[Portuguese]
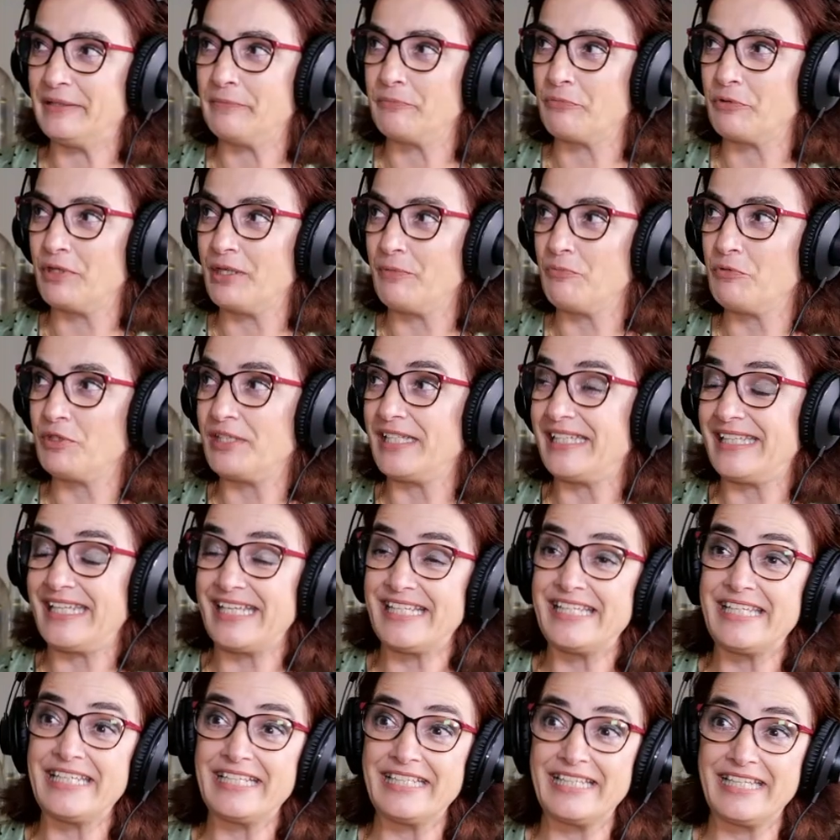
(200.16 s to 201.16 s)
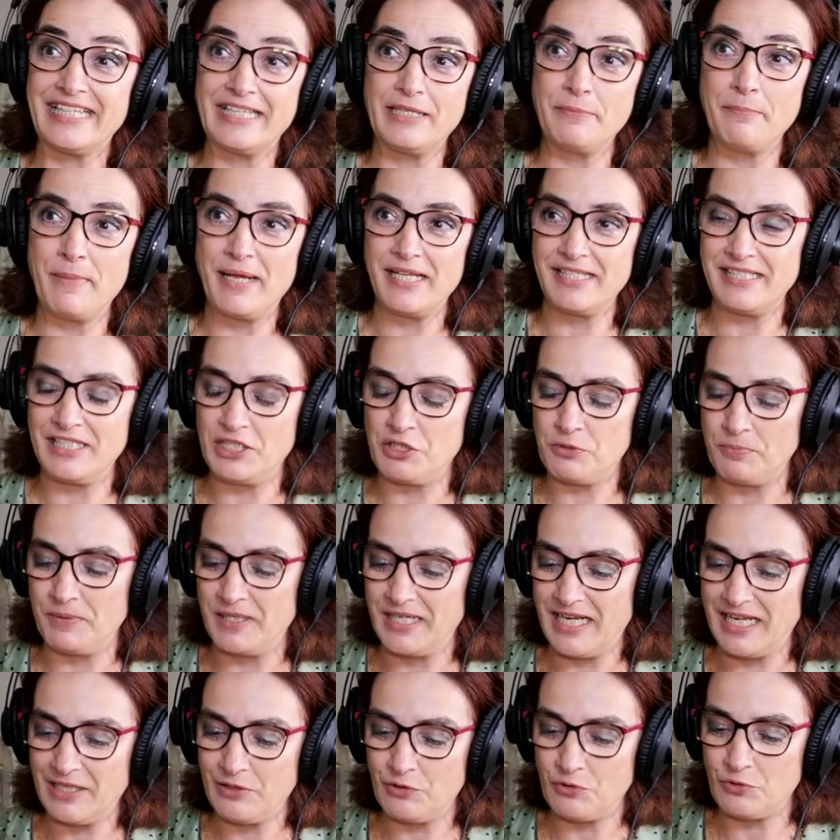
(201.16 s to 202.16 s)
e podemos até sair daqui mais
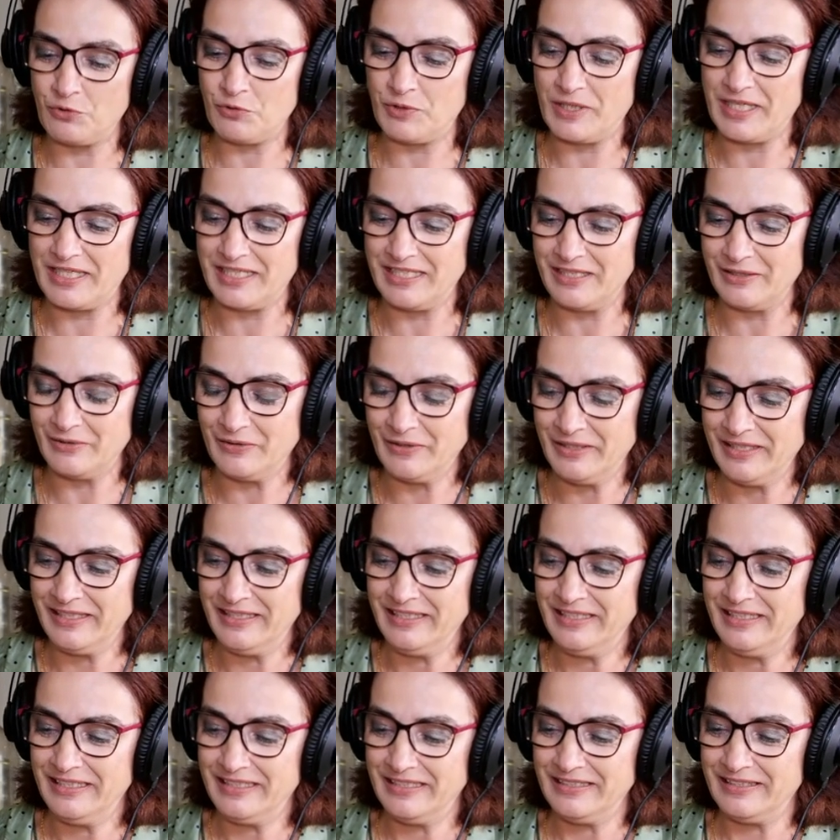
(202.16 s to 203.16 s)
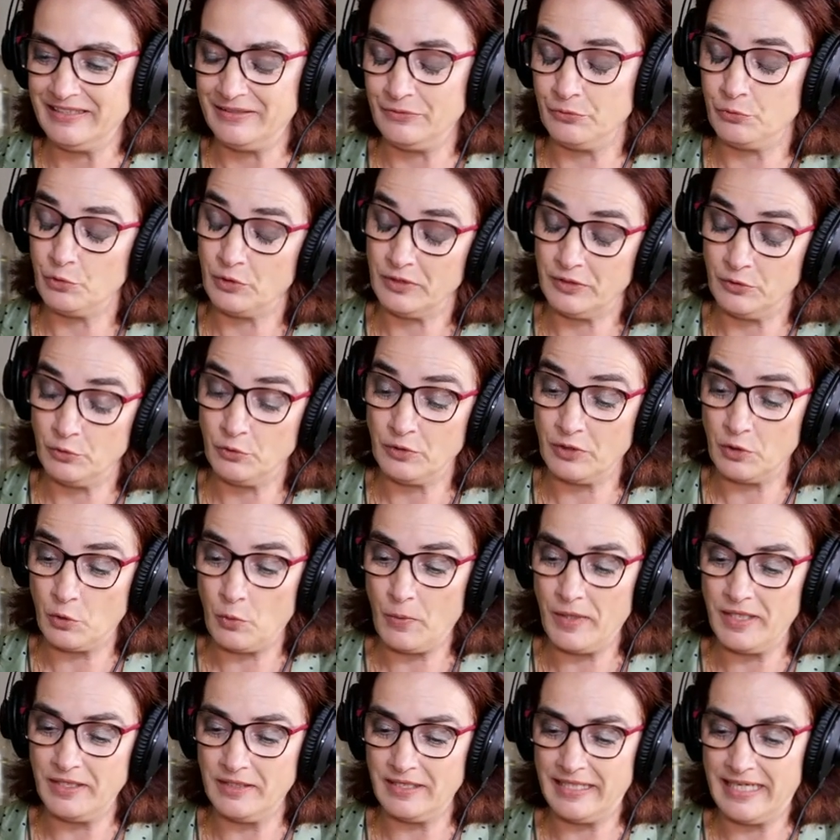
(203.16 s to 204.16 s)
inspirados do que aquilo do, do que
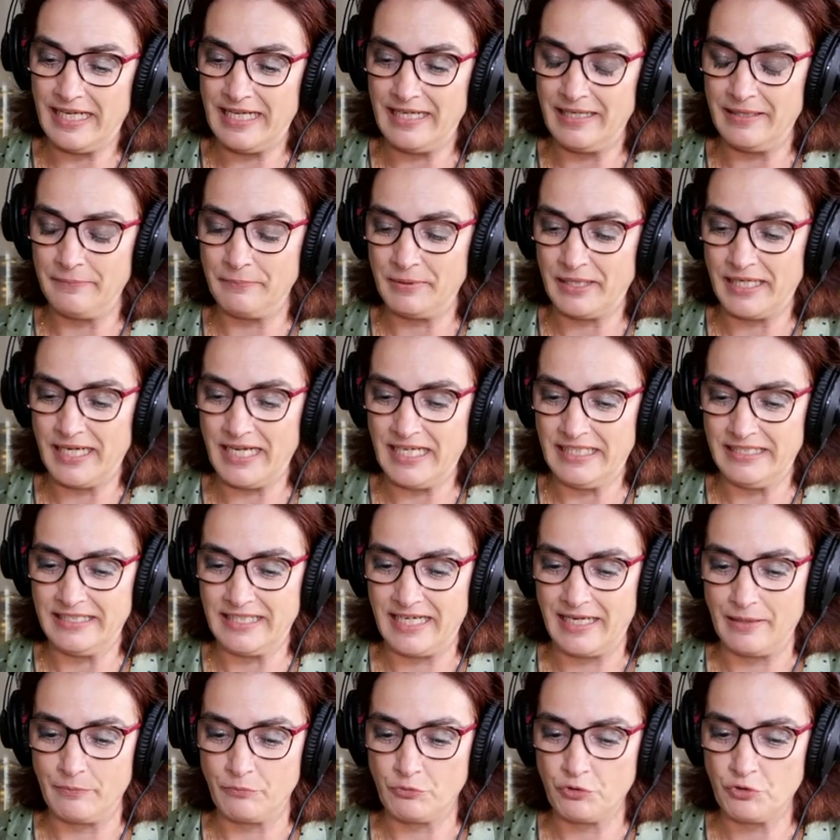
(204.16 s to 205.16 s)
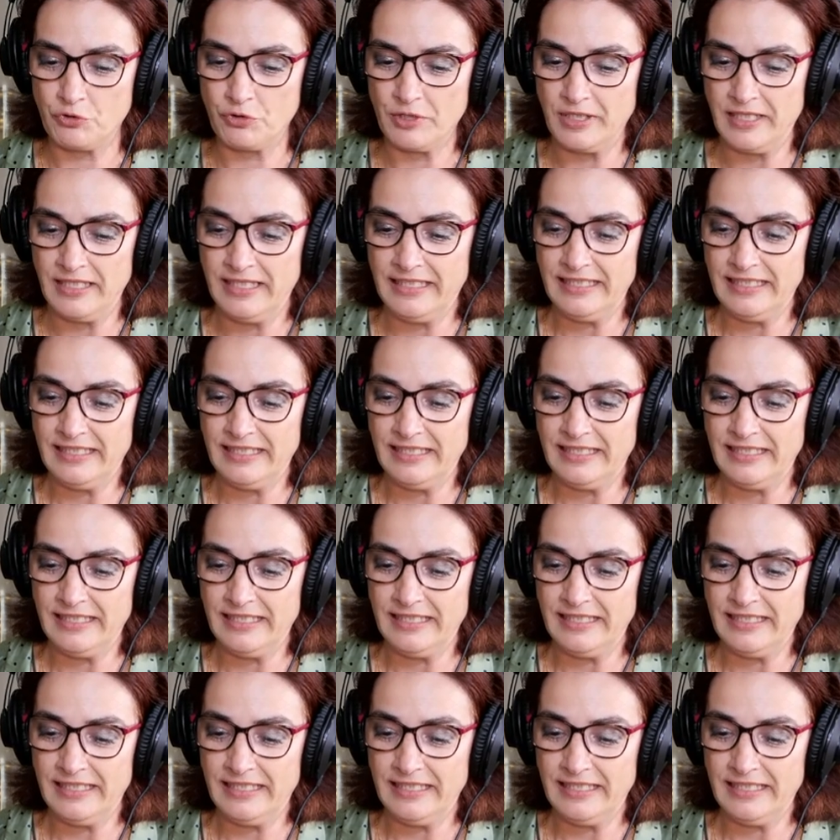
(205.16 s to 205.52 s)
quando cá, para cá entramos.